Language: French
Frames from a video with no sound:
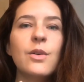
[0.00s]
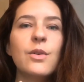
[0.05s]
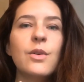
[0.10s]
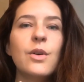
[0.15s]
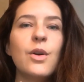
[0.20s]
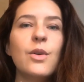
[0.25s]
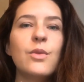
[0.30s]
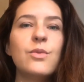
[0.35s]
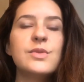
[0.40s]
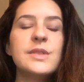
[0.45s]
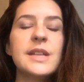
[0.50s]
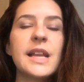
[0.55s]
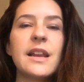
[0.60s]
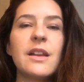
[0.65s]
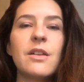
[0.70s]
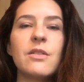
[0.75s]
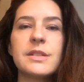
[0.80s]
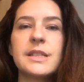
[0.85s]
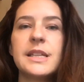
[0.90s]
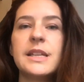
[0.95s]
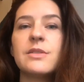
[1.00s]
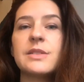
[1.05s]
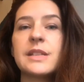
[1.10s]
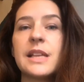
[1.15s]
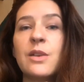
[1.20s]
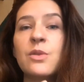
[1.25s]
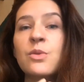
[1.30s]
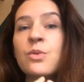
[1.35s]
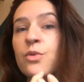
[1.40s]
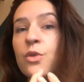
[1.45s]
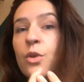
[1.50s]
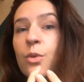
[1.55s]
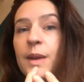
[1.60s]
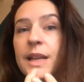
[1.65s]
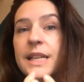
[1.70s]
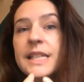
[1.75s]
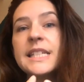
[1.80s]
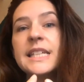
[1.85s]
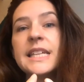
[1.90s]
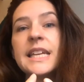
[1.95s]
euh, vous êtes lancé dans un nouveau
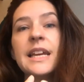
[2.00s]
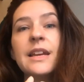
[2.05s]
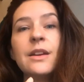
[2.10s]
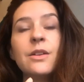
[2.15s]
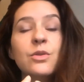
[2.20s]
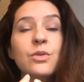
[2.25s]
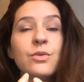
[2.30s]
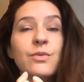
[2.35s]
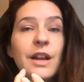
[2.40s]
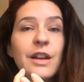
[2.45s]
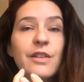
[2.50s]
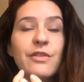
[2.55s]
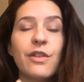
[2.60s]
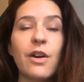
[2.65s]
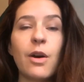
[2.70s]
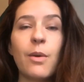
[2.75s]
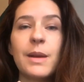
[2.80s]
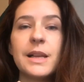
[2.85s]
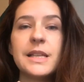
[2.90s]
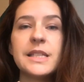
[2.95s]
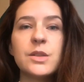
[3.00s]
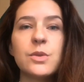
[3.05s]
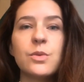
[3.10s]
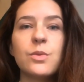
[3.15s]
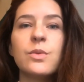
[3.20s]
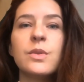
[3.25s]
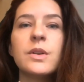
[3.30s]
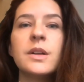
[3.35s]
métier, une nouvelle formation,